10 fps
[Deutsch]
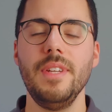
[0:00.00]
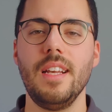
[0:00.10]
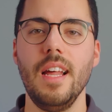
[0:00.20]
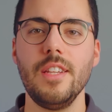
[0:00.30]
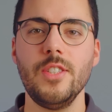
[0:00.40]
den
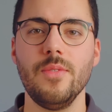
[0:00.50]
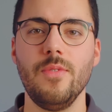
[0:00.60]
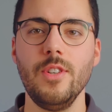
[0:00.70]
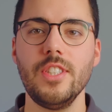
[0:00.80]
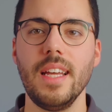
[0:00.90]
klassischen
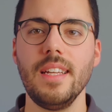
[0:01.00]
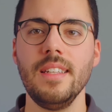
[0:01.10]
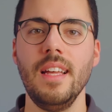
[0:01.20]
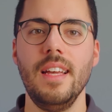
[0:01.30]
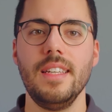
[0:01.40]

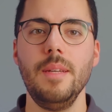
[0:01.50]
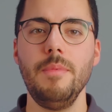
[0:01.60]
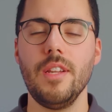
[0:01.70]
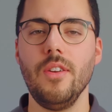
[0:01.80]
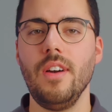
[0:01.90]
Funkstrecken gibt
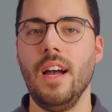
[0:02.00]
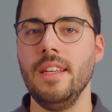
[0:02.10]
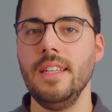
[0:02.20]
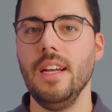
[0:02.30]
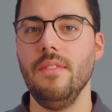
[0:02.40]
es noch
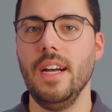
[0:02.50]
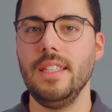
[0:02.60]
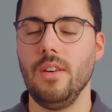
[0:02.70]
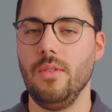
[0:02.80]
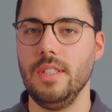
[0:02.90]
einige
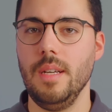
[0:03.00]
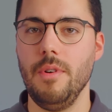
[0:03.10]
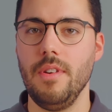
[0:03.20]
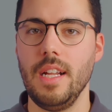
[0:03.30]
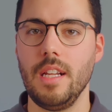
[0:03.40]
Erweiterungen der
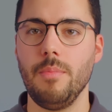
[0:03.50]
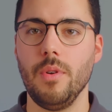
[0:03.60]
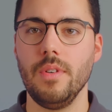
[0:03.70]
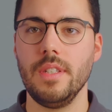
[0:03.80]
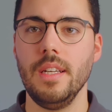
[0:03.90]
Board 6
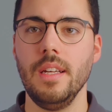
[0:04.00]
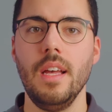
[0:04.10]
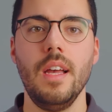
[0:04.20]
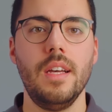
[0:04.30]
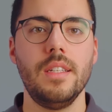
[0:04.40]
Produkte.
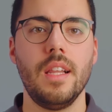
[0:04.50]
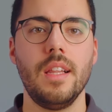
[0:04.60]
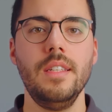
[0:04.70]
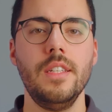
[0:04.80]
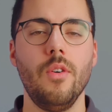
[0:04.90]
Das
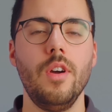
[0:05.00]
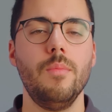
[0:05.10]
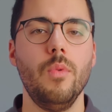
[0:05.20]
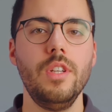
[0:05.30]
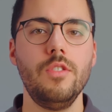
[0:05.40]
sind die neuen
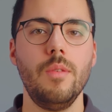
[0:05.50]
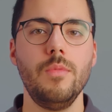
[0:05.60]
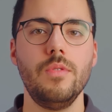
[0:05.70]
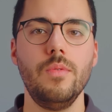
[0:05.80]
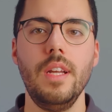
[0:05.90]

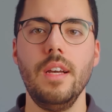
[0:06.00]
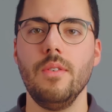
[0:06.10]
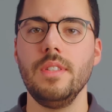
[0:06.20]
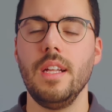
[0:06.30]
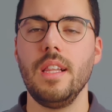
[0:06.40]
Monitormodule
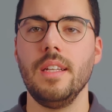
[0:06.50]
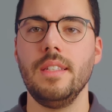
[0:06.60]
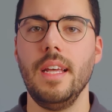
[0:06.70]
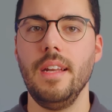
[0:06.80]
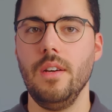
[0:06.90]
und das
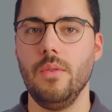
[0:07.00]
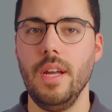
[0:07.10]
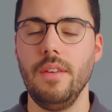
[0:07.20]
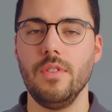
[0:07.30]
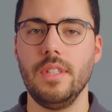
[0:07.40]

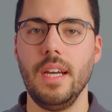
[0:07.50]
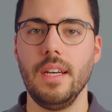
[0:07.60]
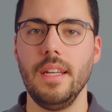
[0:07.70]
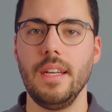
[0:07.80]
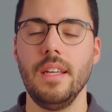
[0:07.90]
Antenna-Array von
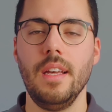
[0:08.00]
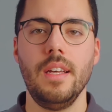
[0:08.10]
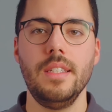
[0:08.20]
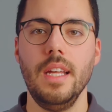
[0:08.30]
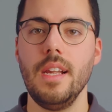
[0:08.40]
Teradek,
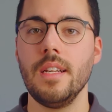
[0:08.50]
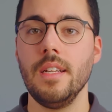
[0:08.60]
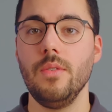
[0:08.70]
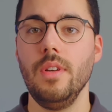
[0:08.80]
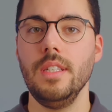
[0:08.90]
die jetzt
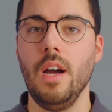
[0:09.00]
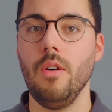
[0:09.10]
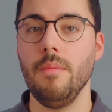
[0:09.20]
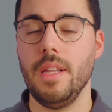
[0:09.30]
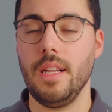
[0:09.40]
natürlich auch
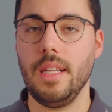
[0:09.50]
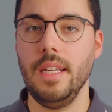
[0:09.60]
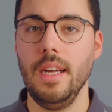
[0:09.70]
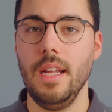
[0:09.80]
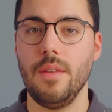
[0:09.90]
im 6
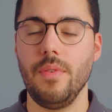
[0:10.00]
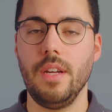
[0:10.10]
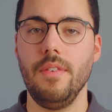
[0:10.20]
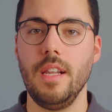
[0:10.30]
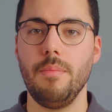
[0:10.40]
GHz
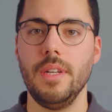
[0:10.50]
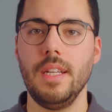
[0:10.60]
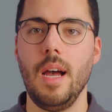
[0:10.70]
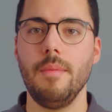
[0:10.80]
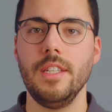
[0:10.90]

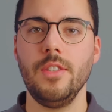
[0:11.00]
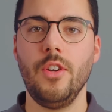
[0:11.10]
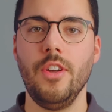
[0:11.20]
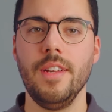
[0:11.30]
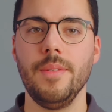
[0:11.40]
Frequenzband arbeiten
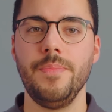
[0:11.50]
können.